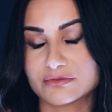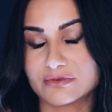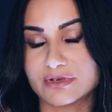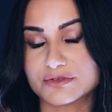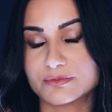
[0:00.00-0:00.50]
que eu
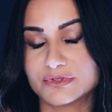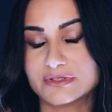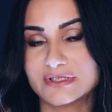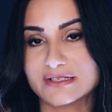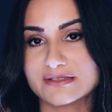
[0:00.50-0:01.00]
não acho
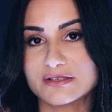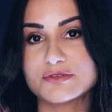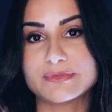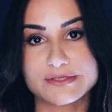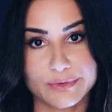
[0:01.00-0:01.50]
muito
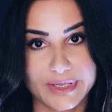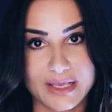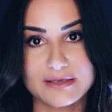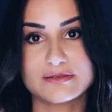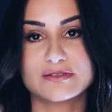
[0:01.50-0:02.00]
interessante, mas
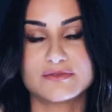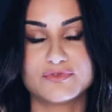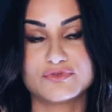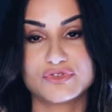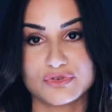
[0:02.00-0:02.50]
ok, se
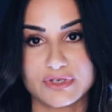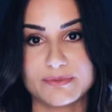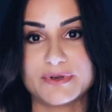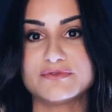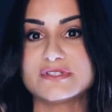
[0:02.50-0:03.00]
funciona
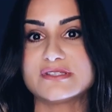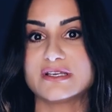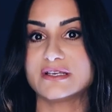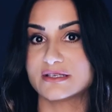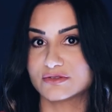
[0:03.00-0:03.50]
para
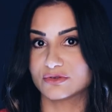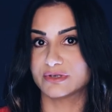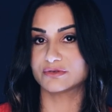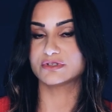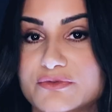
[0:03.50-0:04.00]
você, quem sou
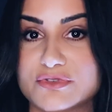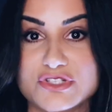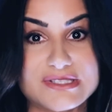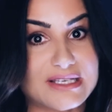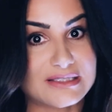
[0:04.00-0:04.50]
eu que vou
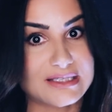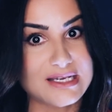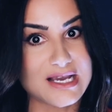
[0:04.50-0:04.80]
dizer que tá